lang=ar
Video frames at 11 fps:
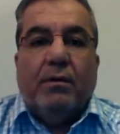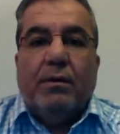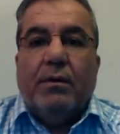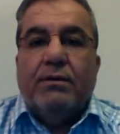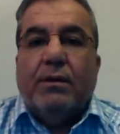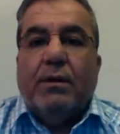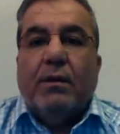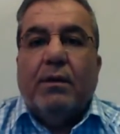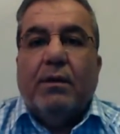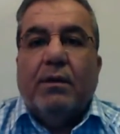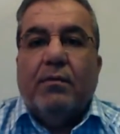
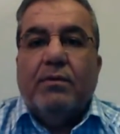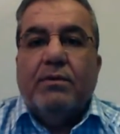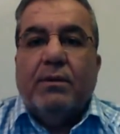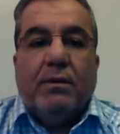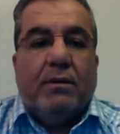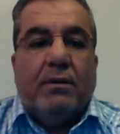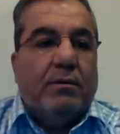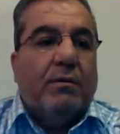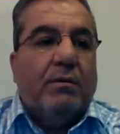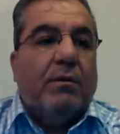الرسالة اللي وصلت